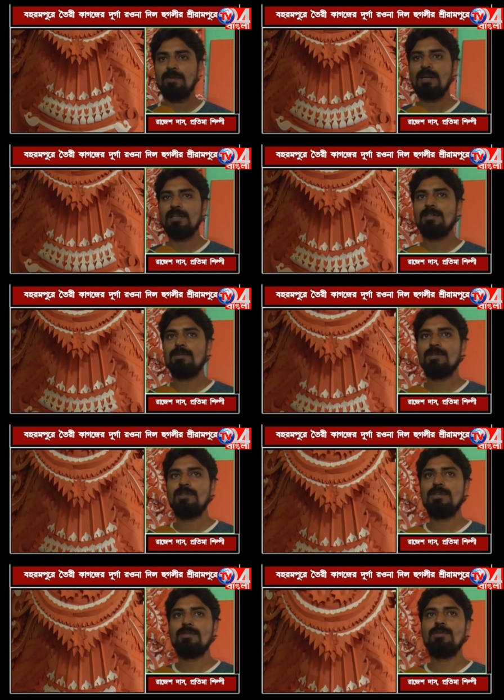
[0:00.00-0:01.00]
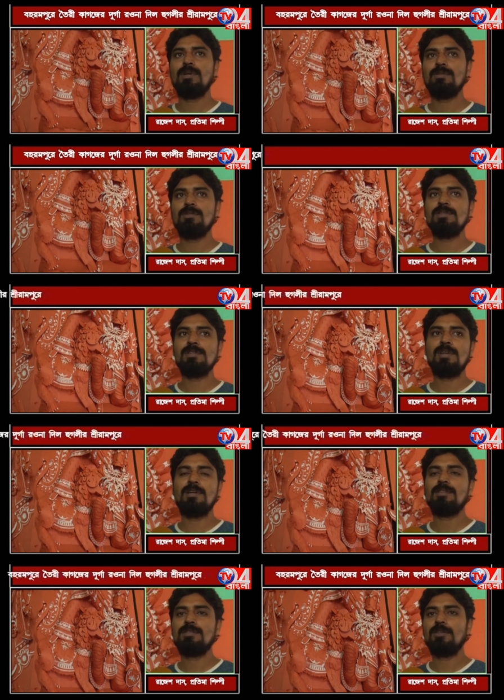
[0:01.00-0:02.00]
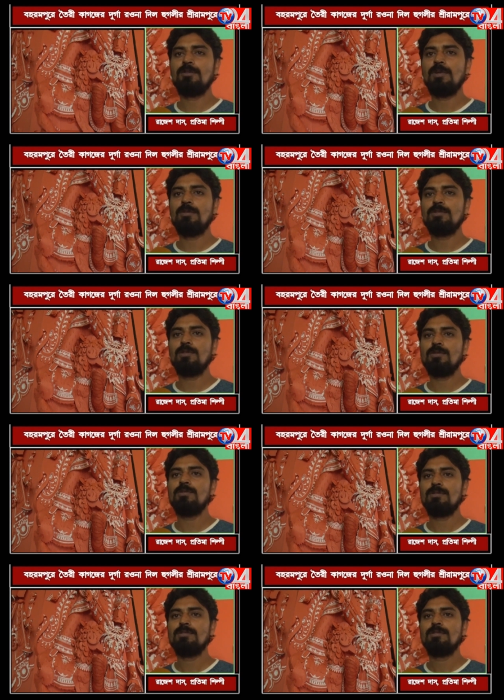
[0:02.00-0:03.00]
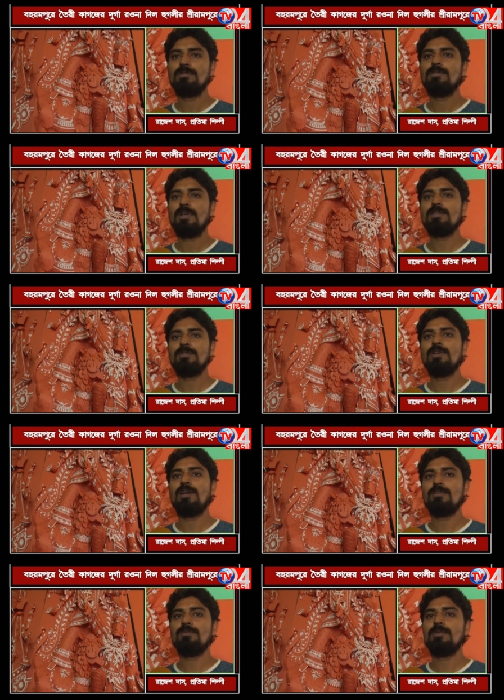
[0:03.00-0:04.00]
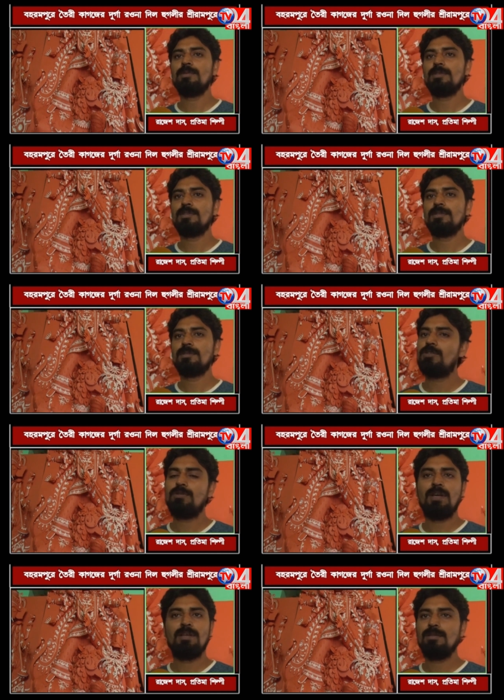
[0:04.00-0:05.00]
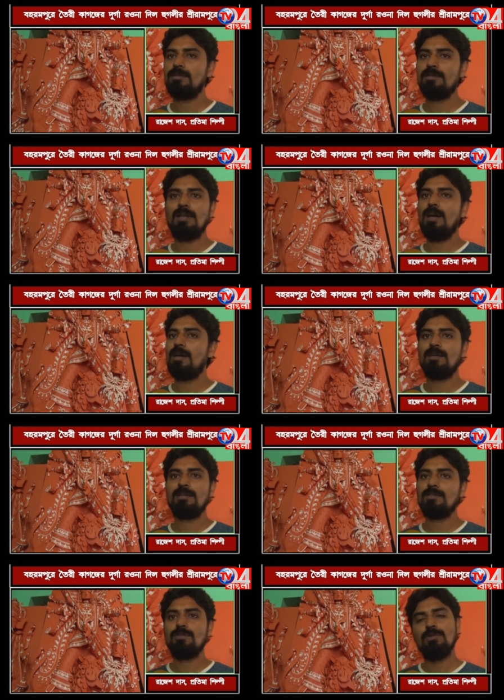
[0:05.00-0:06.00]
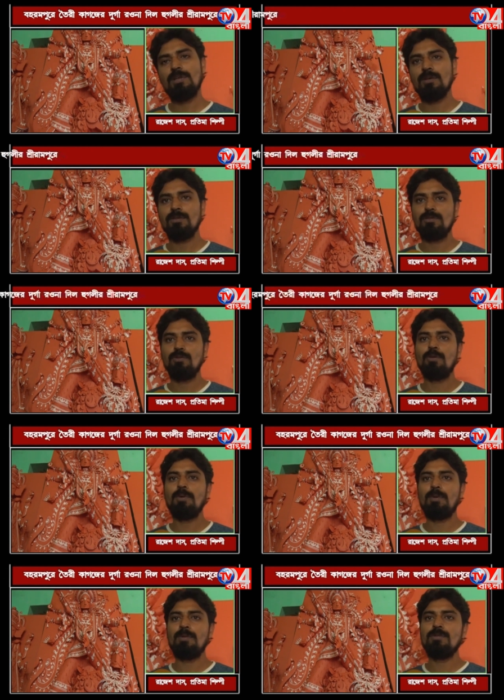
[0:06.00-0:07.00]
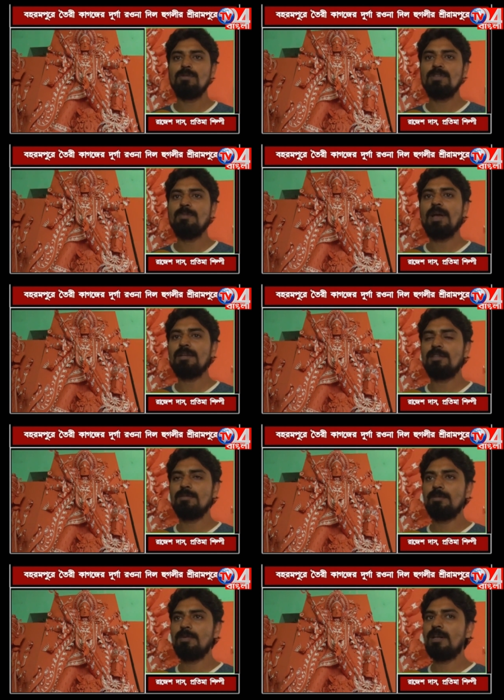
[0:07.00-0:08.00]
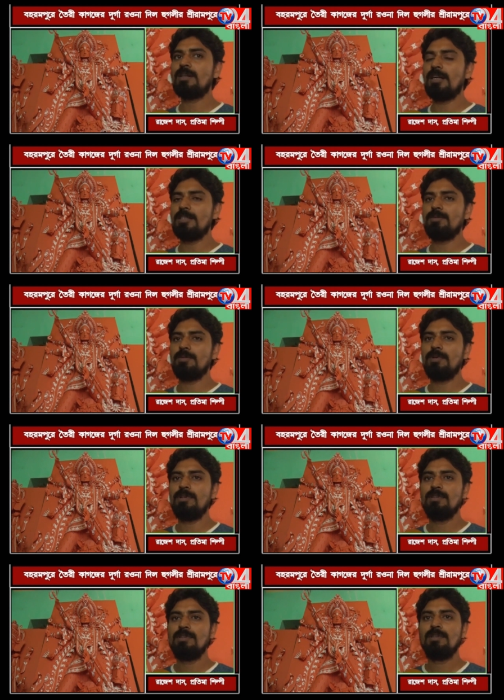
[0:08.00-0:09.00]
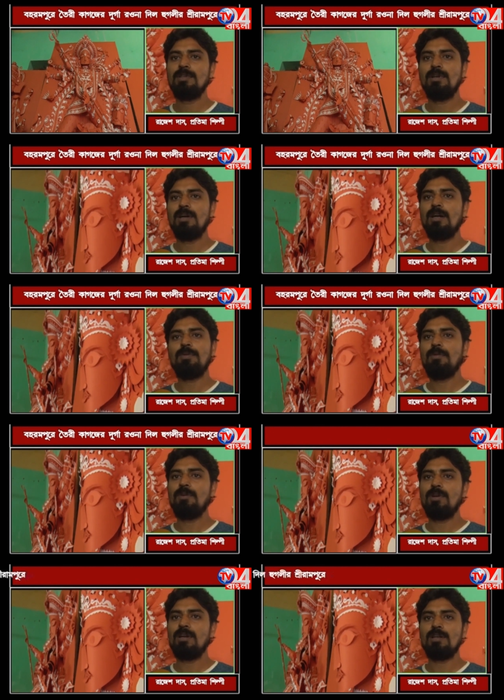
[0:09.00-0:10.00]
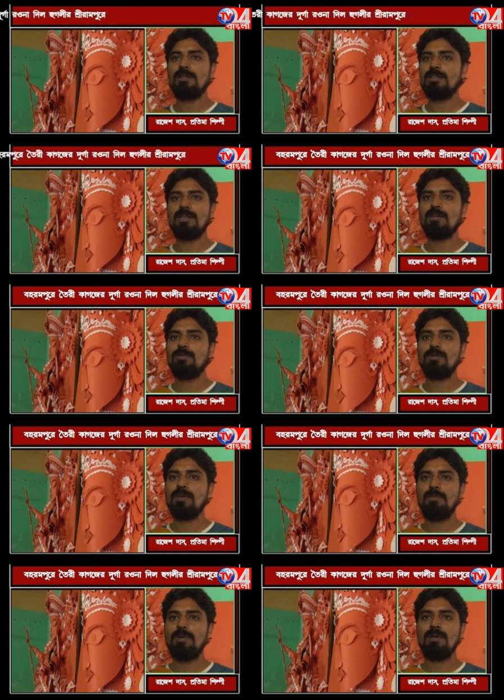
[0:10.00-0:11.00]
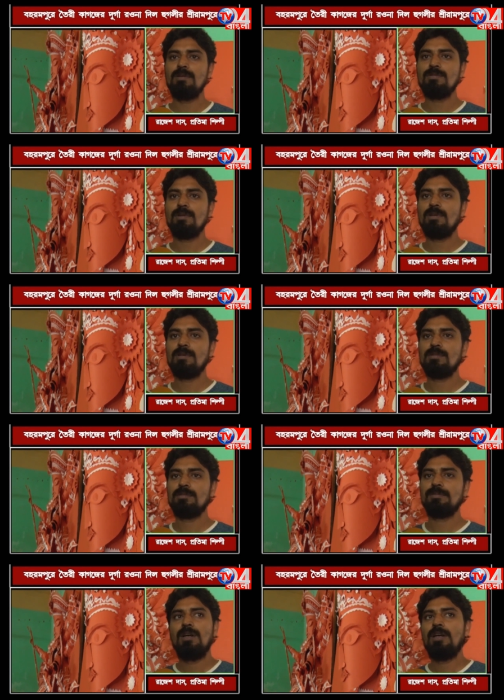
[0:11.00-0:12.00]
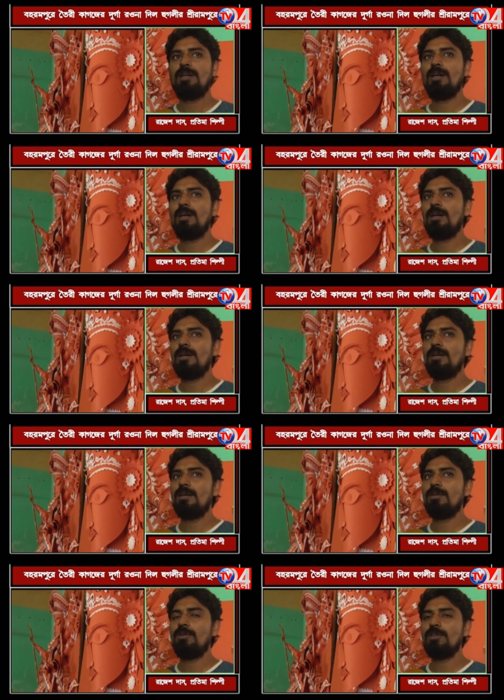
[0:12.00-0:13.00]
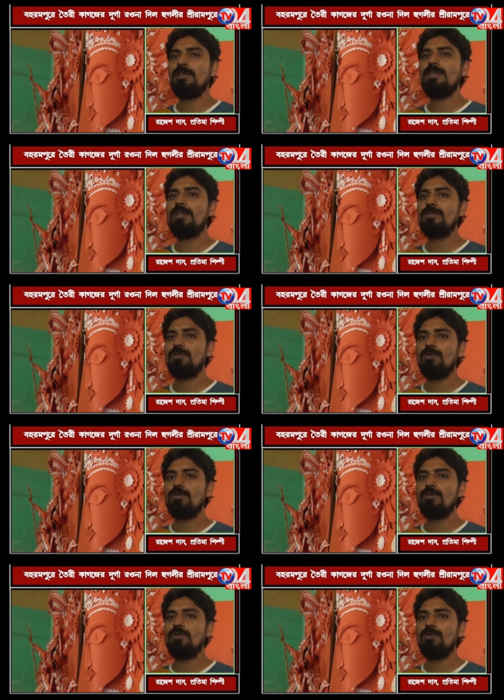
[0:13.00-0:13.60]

আমার কাজটা করে নিজের খুব আনন্দ হয়েছে আর সাধারণ মানুষেরও আশা করি আনন্দ পাবে কিছু নেই না শুধুই কাগজ দুটো পেপার ইউজ হয়েছে প্যাস্টেল পেপার আর কাঠির পেপার আর ফেভিকল আটা তাছাড়া কোনো কেমিক্যাল ইউজ হয়নি এটা রথের দিন থেকে